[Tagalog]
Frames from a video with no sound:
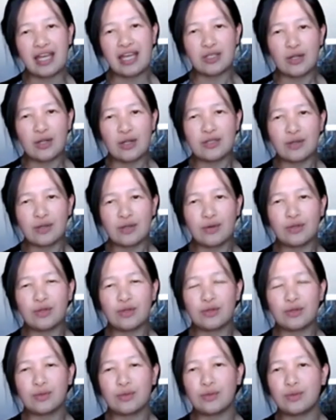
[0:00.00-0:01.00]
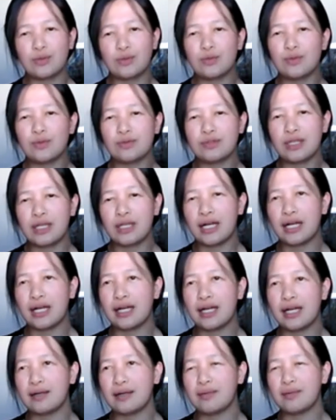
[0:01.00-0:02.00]
yeah, it's also good to
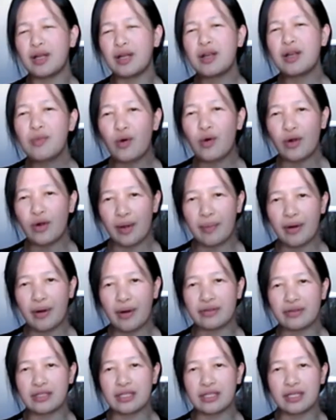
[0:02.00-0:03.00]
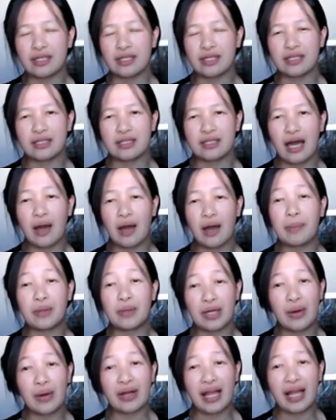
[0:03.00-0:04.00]
uh, learn more about the
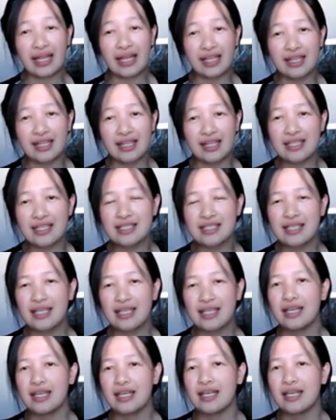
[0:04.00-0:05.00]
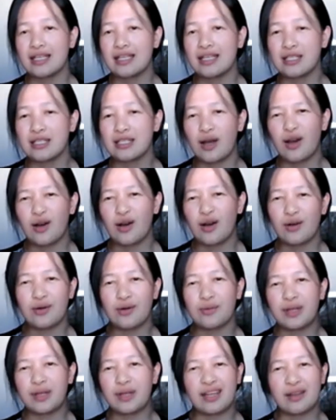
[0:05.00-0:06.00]
about our candidates so
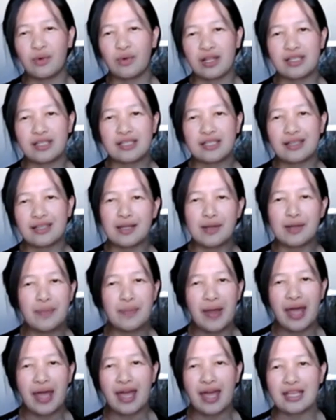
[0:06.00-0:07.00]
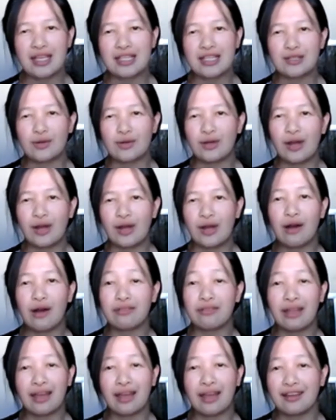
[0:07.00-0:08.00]
we can watch the debates or
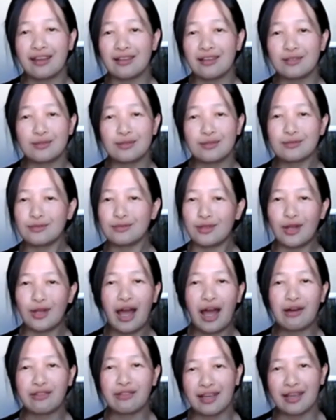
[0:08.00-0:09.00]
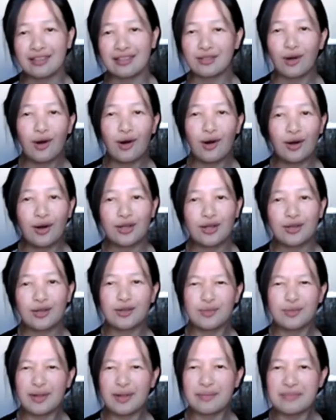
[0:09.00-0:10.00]
how they on how they talk
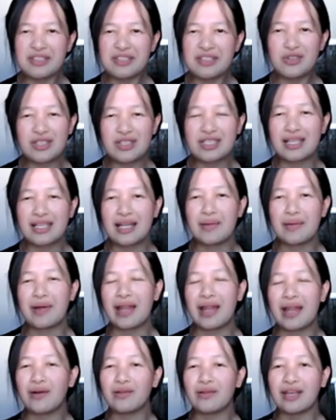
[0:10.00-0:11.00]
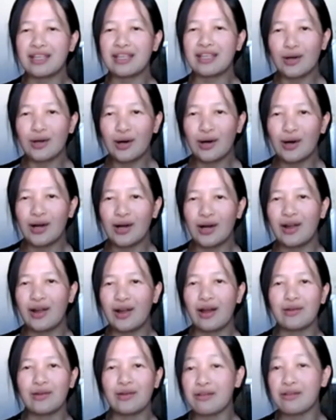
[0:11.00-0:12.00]
interesting naman how they talk or
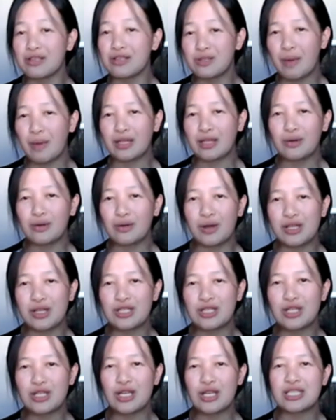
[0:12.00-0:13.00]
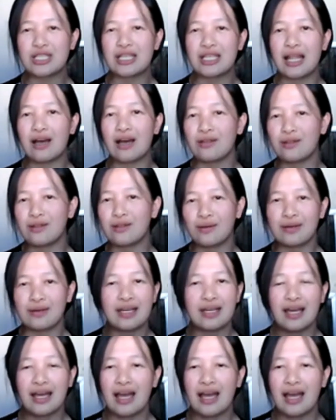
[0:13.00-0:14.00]
how they respond to questions and how the
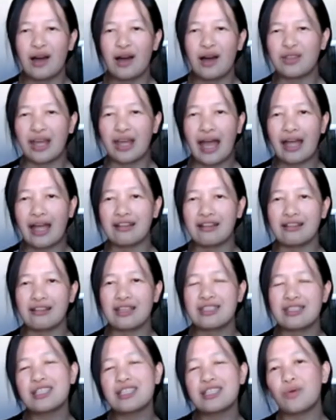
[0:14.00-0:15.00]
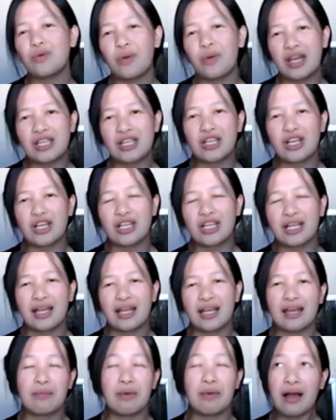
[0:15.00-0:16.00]
how they handle the situation
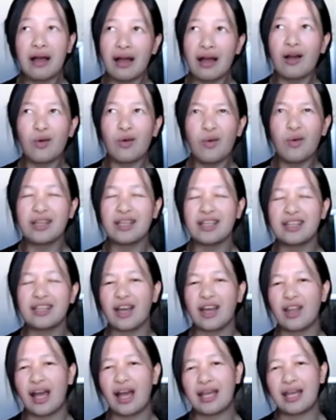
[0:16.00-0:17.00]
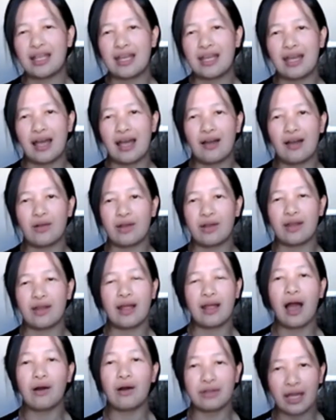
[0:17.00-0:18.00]
ganyan makakakuha din tayo ng idea on
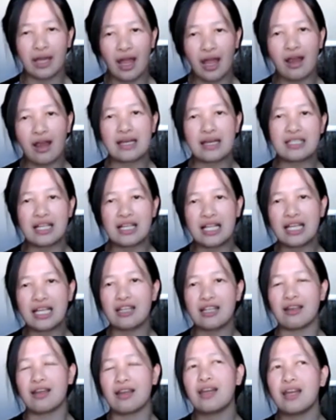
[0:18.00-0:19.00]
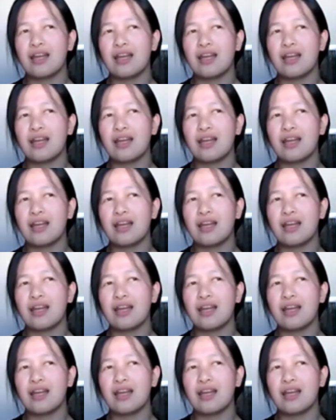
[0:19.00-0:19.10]
how they are as a leader